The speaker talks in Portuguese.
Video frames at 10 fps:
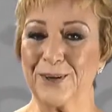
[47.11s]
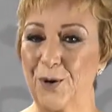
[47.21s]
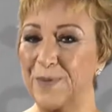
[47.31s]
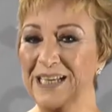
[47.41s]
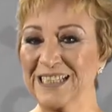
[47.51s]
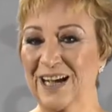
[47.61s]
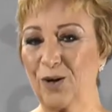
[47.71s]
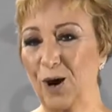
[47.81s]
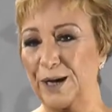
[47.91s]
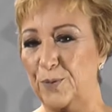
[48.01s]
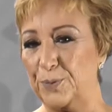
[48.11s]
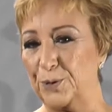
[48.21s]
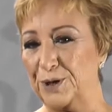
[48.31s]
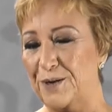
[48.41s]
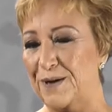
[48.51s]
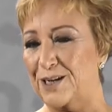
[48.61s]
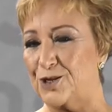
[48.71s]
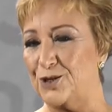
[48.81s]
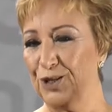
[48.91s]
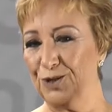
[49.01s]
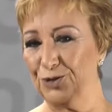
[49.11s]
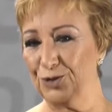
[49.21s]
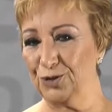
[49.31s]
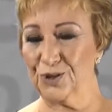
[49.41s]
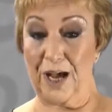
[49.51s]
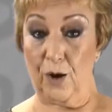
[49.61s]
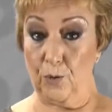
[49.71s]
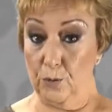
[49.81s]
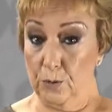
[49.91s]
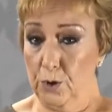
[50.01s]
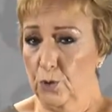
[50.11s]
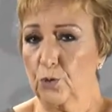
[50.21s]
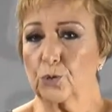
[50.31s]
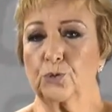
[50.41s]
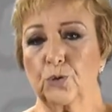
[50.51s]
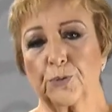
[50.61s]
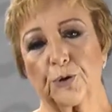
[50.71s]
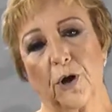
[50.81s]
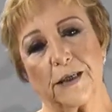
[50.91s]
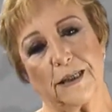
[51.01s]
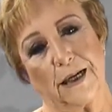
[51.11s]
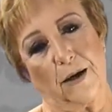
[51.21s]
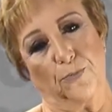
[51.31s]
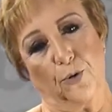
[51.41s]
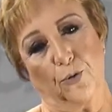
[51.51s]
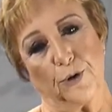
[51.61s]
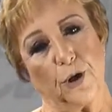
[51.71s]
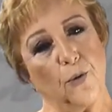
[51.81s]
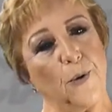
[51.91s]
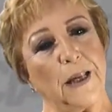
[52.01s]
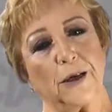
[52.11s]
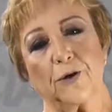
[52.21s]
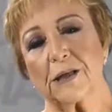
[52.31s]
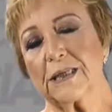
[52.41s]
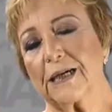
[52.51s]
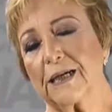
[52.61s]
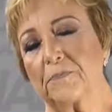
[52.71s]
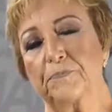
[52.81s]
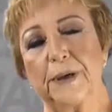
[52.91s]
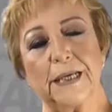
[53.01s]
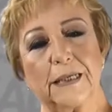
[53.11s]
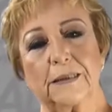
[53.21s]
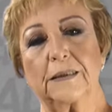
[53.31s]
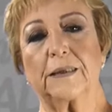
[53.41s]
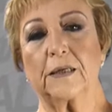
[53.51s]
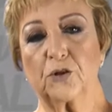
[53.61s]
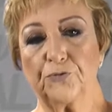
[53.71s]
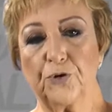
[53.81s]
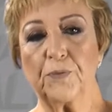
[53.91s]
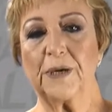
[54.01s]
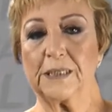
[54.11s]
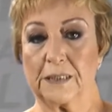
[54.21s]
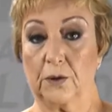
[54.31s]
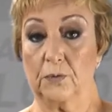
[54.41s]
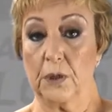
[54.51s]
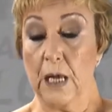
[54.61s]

Começa agora o programa Giro Social. E o Outubro Rosa acabou e com ele nossa campanha de transformação.